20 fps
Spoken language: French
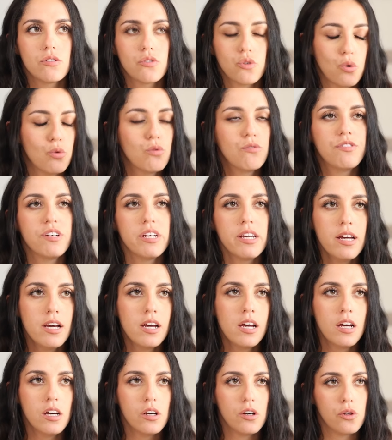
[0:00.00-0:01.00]
trouver
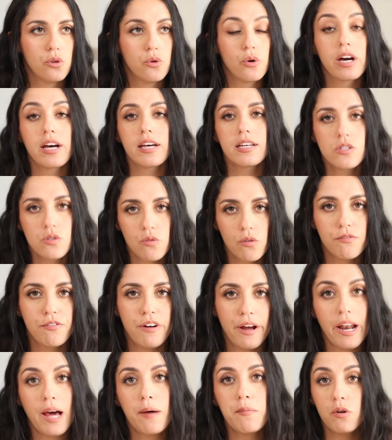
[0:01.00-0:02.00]
euh, de raison
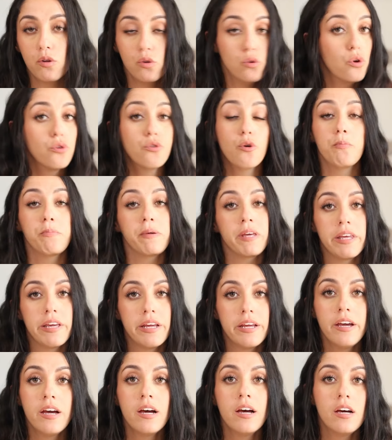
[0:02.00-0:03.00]
valable de te
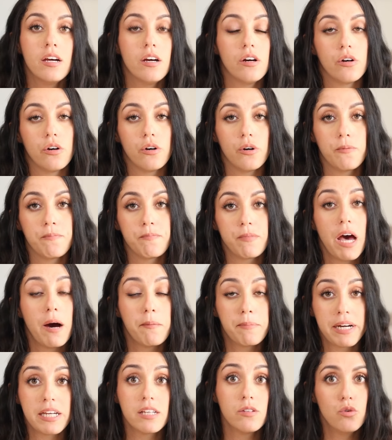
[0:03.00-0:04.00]
payer euh,
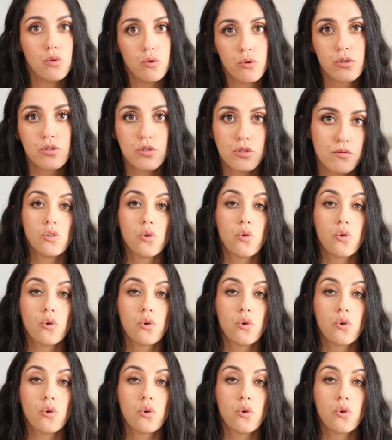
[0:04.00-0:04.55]
un prix de luxe.